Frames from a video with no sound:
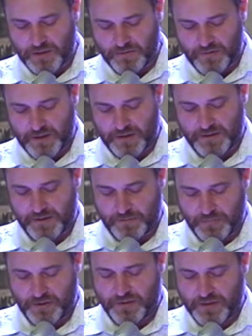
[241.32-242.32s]
являться,
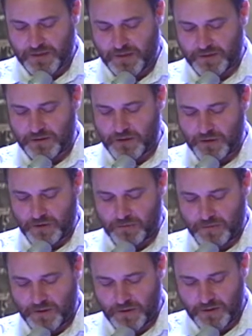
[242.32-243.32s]
быть
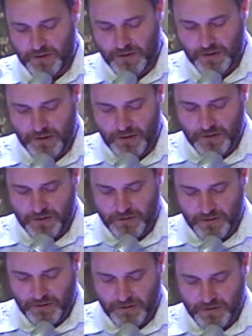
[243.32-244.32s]
достаточным,
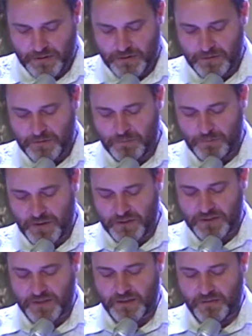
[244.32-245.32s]
э,
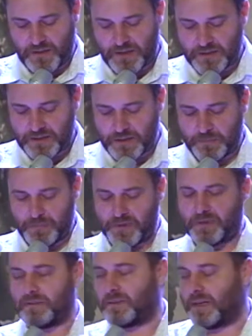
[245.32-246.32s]
представлять и
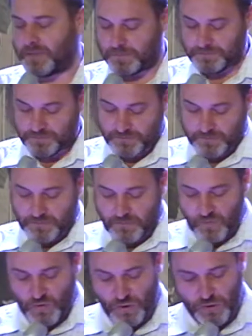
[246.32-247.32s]
предавать.
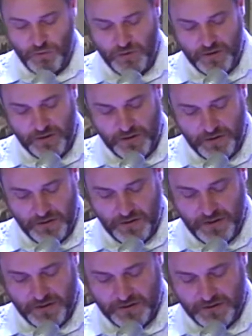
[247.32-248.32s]
То есть вот
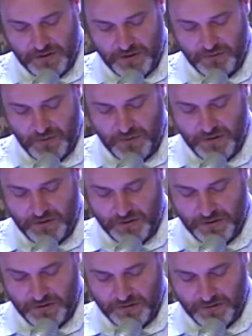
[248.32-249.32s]
некоторые
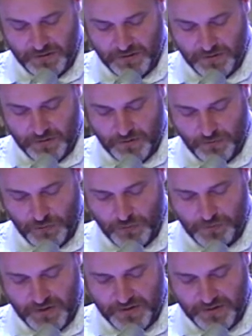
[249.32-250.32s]
моменты, вот
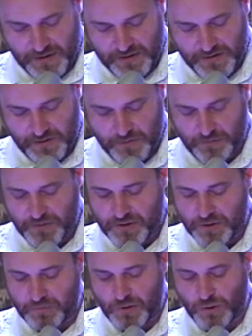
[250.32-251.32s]
быть найденным, быть
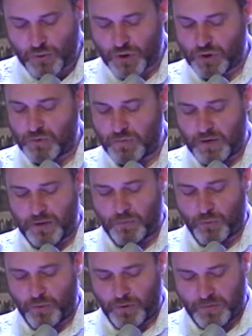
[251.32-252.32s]
обнаруженным или
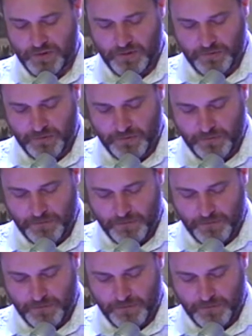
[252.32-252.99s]
пойманным –